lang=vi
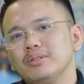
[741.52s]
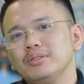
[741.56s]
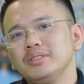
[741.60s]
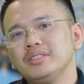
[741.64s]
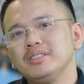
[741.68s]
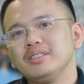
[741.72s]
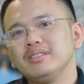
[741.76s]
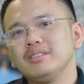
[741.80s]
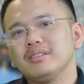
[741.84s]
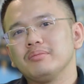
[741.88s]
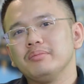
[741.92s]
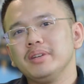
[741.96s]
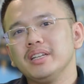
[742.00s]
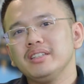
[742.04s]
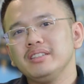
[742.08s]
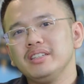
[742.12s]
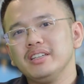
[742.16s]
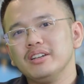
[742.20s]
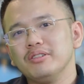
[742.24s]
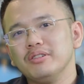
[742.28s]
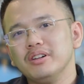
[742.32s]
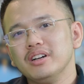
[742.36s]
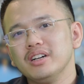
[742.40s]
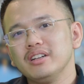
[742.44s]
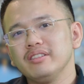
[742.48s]
Tôi chưa được biết
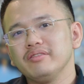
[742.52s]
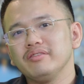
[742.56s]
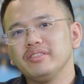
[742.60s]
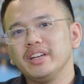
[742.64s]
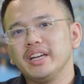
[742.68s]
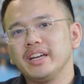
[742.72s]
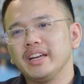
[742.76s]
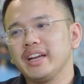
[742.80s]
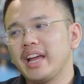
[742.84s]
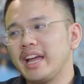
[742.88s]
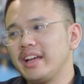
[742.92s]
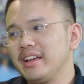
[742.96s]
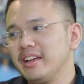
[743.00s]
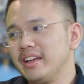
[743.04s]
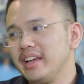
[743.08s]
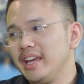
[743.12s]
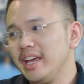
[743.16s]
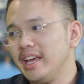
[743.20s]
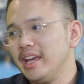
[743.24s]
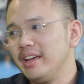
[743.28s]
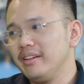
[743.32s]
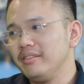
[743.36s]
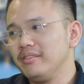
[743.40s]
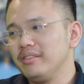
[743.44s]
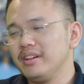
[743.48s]
nhiều hơn về ngành nghề,